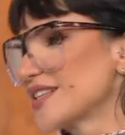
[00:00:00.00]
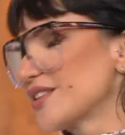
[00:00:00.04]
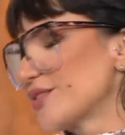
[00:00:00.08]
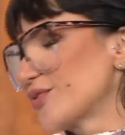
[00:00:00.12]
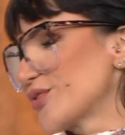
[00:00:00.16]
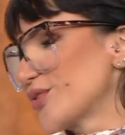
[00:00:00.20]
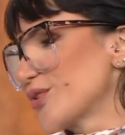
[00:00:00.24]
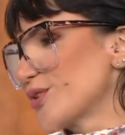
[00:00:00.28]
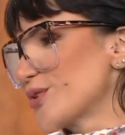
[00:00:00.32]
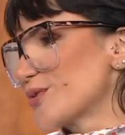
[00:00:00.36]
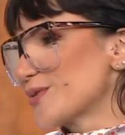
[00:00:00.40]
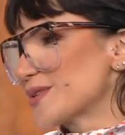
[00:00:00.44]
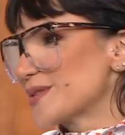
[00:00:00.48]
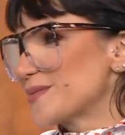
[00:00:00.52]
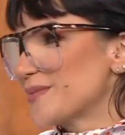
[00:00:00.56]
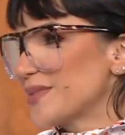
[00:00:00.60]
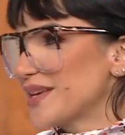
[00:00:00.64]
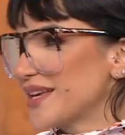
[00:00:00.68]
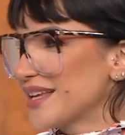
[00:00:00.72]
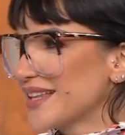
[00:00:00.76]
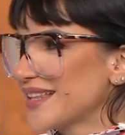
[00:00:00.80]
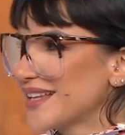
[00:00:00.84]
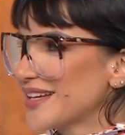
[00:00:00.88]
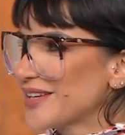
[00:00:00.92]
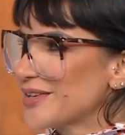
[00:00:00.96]
عافيه
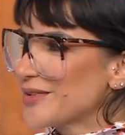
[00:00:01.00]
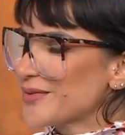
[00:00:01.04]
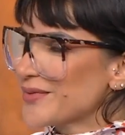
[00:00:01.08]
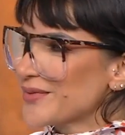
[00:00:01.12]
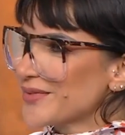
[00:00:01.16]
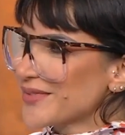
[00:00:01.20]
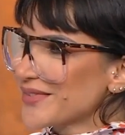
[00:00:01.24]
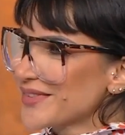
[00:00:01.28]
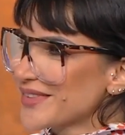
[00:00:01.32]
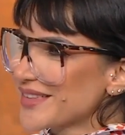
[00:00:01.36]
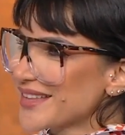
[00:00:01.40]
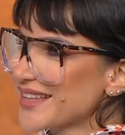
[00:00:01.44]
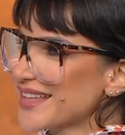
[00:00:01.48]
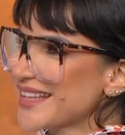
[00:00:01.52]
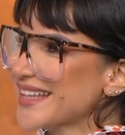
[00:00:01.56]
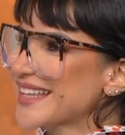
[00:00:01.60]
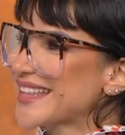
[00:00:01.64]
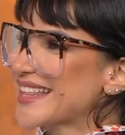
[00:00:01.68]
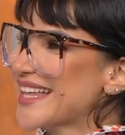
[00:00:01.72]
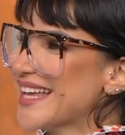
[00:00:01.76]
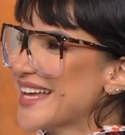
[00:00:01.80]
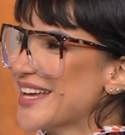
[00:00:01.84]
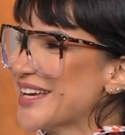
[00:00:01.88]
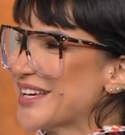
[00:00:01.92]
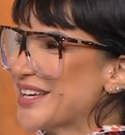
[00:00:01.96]
وحبيت نظارتك انا
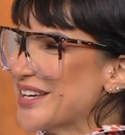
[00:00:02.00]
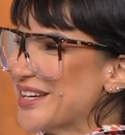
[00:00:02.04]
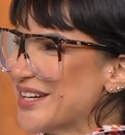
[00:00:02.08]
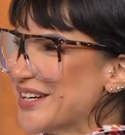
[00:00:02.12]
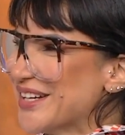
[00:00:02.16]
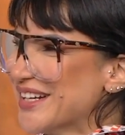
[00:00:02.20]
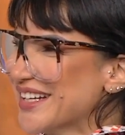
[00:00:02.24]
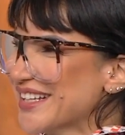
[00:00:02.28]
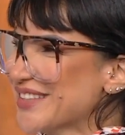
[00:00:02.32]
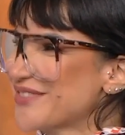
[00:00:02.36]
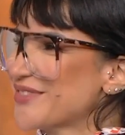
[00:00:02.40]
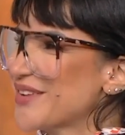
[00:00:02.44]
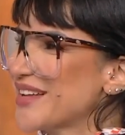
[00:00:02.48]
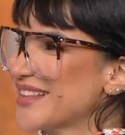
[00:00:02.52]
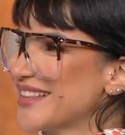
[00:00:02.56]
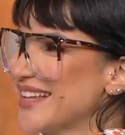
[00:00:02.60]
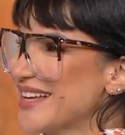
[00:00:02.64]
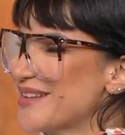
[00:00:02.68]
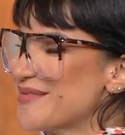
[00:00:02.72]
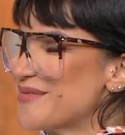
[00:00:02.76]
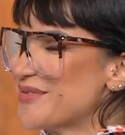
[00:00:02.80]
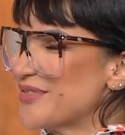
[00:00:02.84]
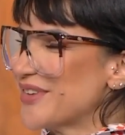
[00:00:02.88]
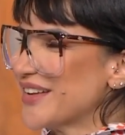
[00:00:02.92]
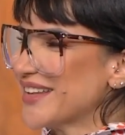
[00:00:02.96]
بصراحه النظر
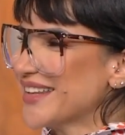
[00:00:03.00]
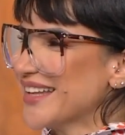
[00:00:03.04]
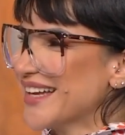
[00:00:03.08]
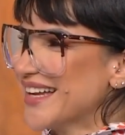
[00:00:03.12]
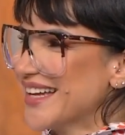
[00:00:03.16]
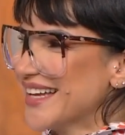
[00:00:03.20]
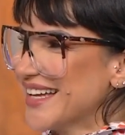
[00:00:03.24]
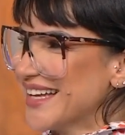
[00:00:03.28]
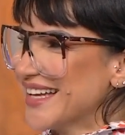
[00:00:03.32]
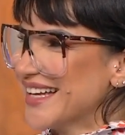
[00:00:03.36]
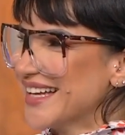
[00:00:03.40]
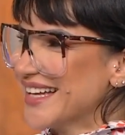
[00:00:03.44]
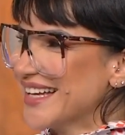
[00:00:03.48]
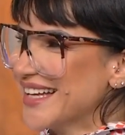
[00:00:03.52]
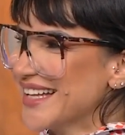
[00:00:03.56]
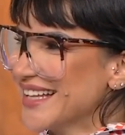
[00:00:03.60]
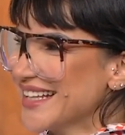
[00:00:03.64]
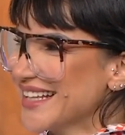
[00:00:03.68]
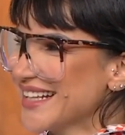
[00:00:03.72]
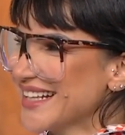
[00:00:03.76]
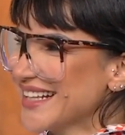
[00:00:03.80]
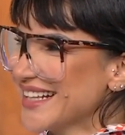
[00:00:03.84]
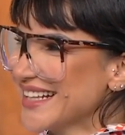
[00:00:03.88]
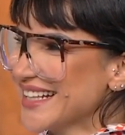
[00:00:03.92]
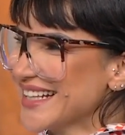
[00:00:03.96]
على فكره أيوة. نفس
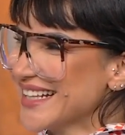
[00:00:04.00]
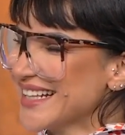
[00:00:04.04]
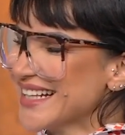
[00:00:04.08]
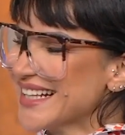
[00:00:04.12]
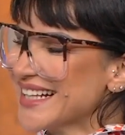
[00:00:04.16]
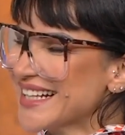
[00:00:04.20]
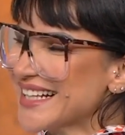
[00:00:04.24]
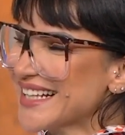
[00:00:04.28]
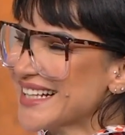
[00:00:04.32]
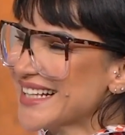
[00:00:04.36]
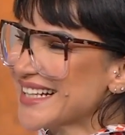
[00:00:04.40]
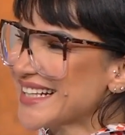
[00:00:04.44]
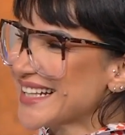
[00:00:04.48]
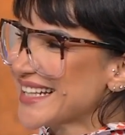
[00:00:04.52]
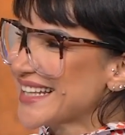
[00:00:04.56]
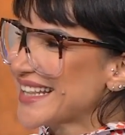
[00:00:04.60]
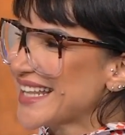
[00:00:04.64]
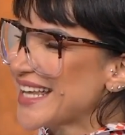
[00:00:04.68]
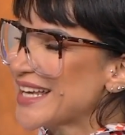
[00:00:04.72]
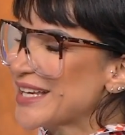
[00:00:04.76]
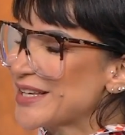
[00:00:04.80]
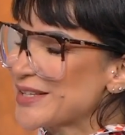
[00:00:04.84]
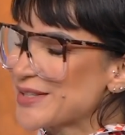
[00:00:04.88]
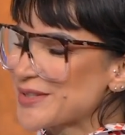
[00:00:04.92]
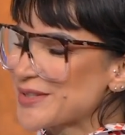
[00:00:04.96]
الشيء شكرا لك ثانك يو